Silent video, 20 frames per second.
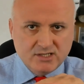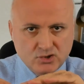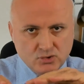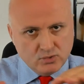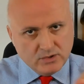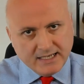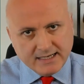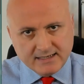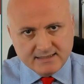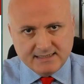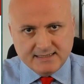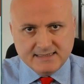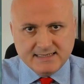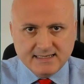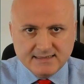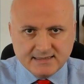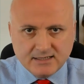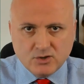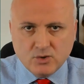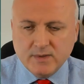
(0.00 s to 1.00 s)
su una
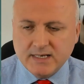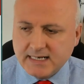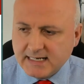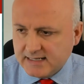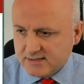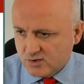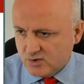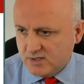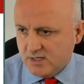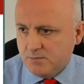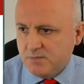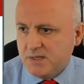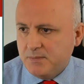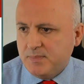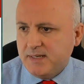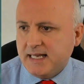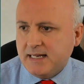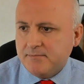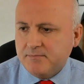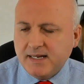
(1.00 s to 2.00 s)
resistenza, come il caso di
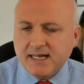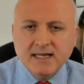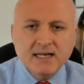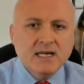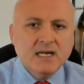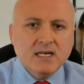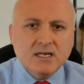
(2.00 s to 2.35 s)
BPM,